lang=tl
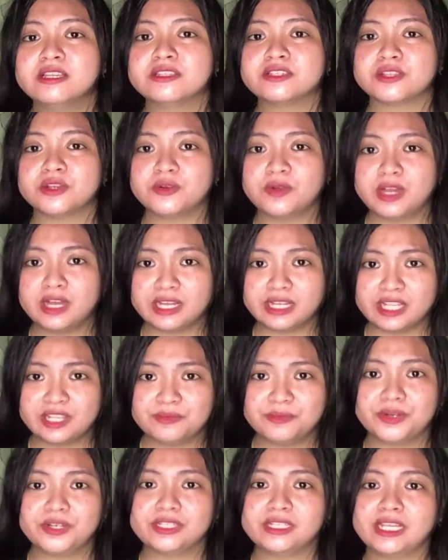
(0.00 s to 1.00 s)
So, ang
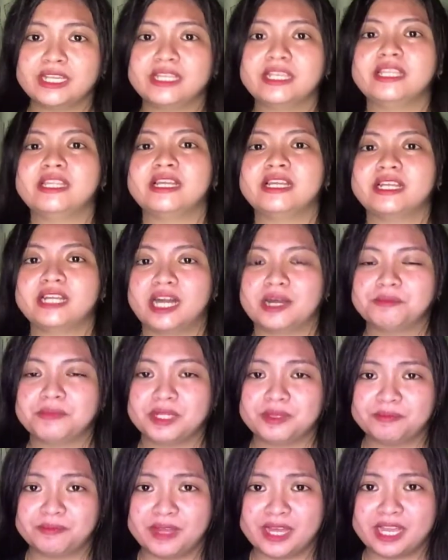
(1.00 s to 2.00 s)
keyboard ay
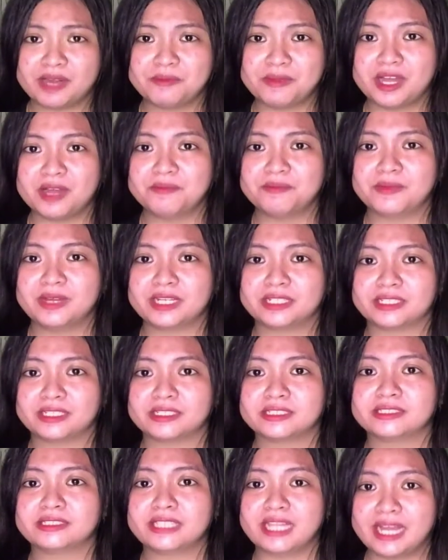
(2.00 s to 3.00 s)
ginagamit para
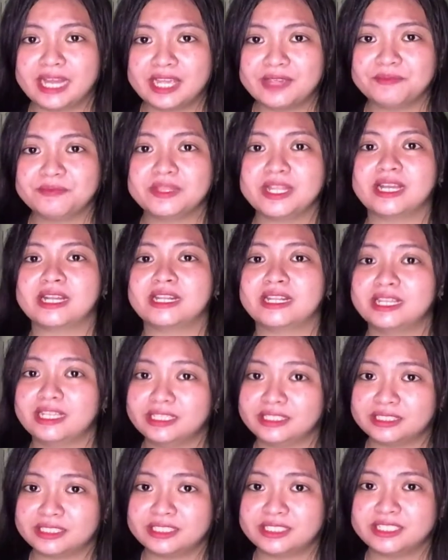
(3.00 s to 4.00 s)
makapag-type ng
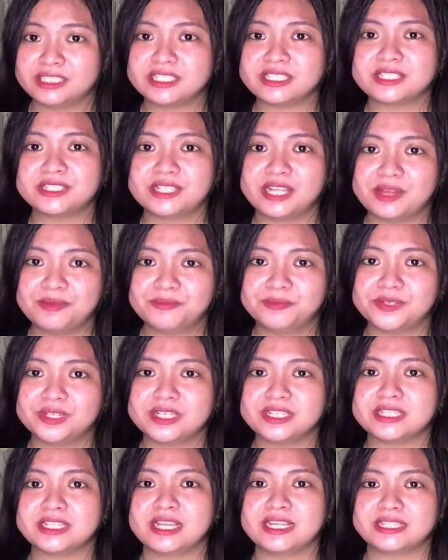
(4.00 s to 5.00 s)
letters,
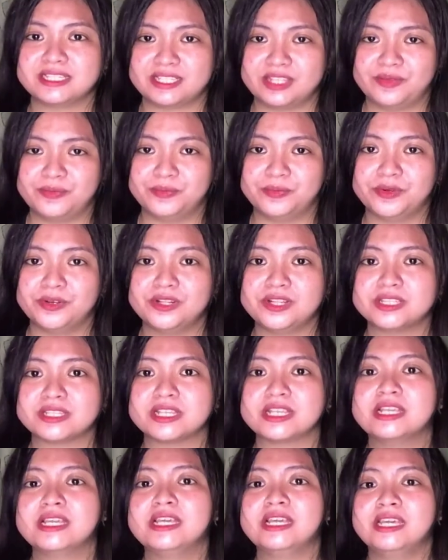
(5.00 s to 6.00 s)
numbers, at symbols.